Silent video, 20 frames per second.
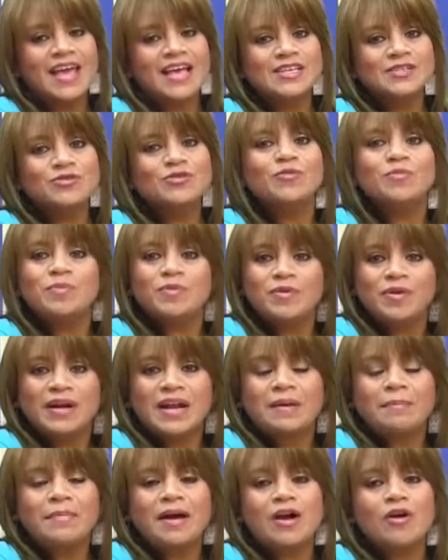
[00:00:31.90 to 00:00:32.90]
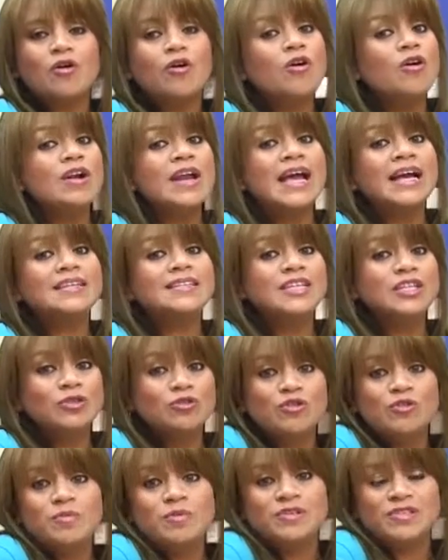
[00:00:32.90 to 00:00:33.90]
Es un programa con
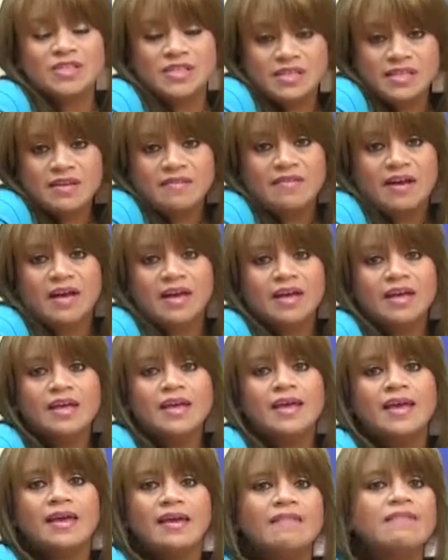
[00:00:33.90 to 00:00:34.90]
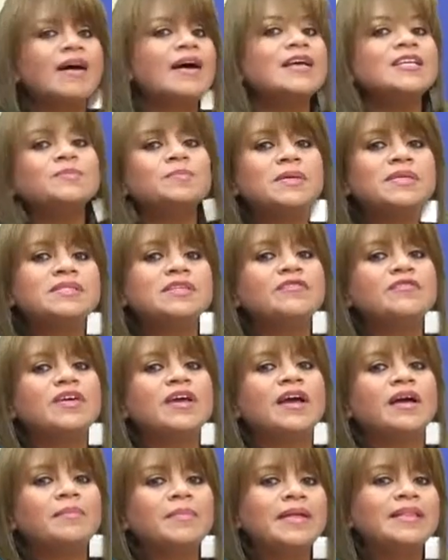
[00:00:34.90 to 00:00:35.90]
actitud positiva que va
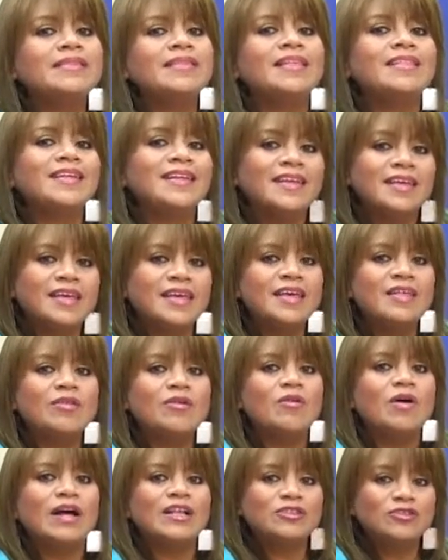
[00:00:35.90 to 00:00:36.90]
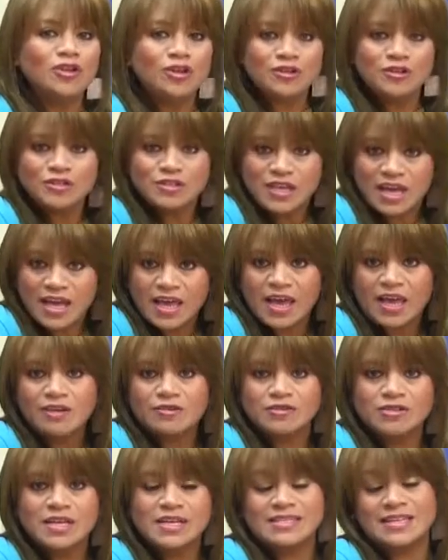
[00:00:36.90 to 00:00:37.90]
específicamente dirigido a todos
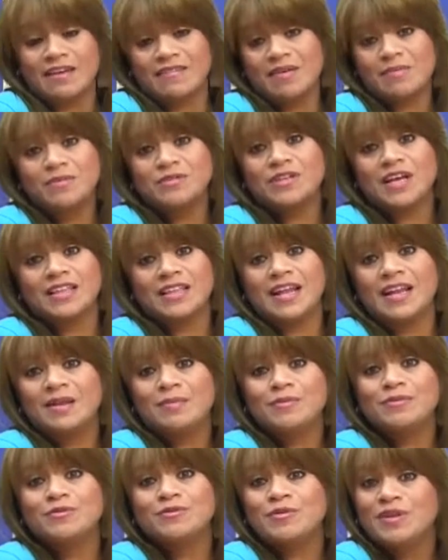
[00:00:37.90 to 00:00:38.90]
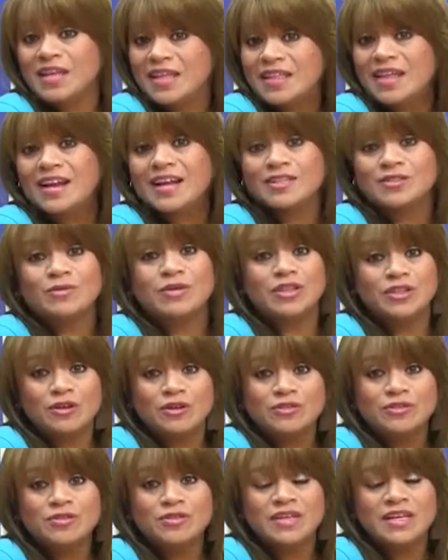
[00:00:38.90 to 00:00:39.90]
aquellos que sabemos que tenemos un liderazgo en
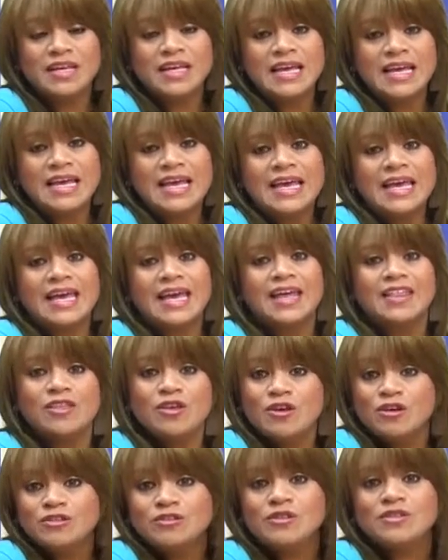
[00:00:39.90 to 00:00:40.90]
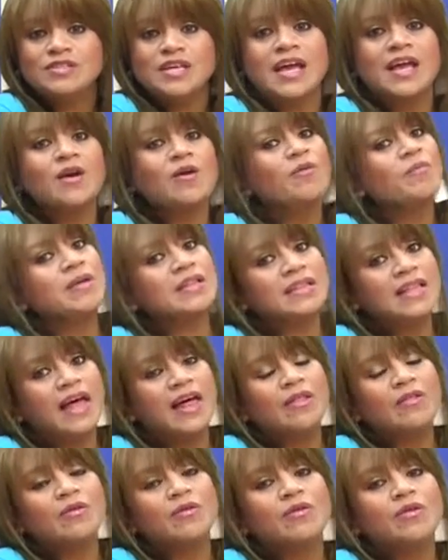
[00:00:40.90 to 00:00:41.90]
Dios, que Dios nos ha
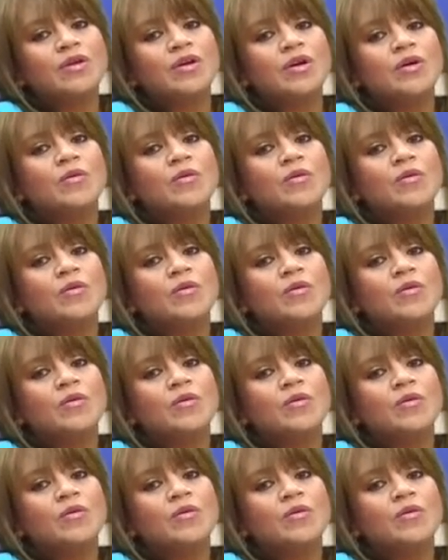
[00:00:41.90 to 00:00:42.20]
encomendado